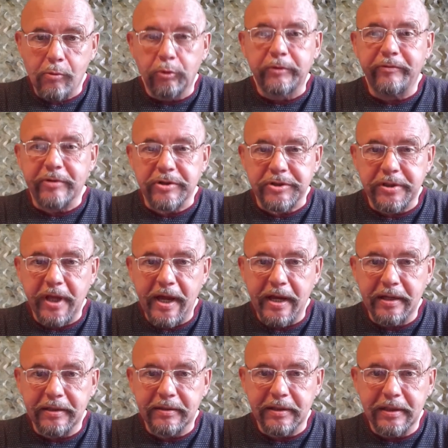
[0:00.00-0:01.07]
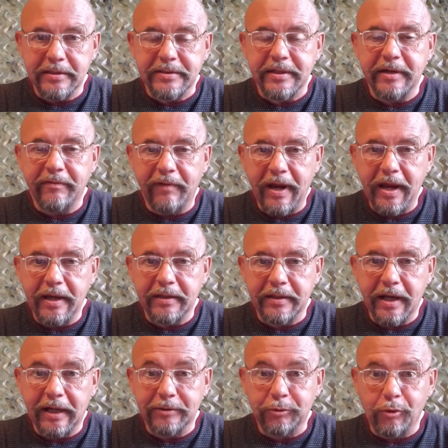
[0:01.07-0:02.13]
утверждает или
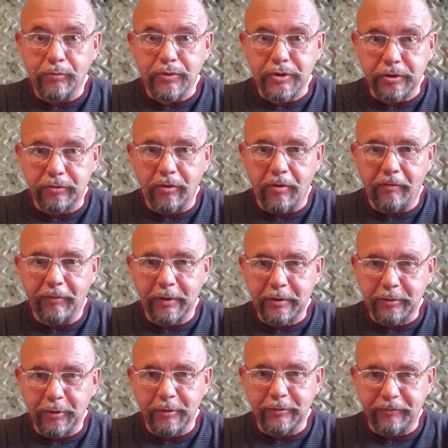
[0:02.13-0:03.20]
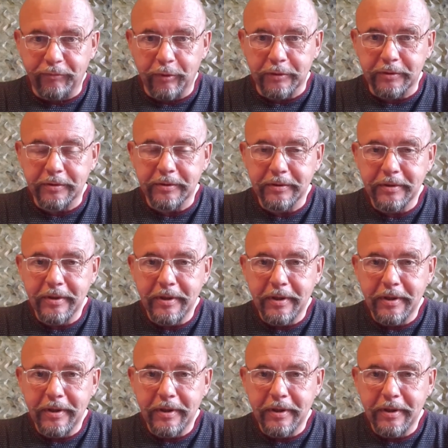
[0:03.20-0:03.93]
заявляет о том, что вот тот вот